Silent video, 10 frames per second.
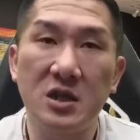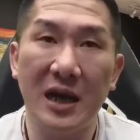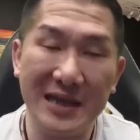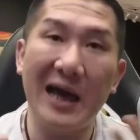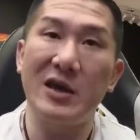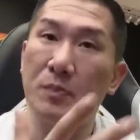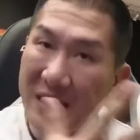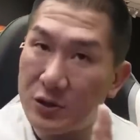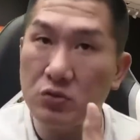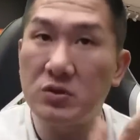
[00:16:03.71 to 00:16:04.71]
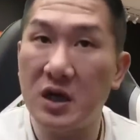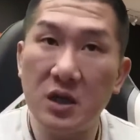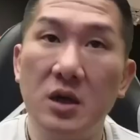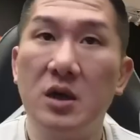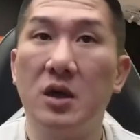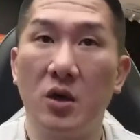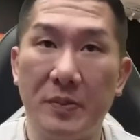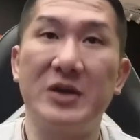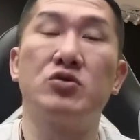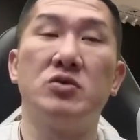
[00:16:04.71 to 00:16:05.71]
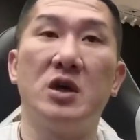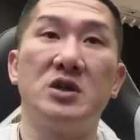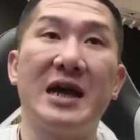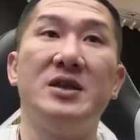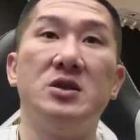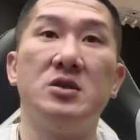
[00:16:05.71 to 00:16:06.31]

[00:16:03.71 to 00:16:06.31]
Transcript: 那当然有别主人，有别主人这样子，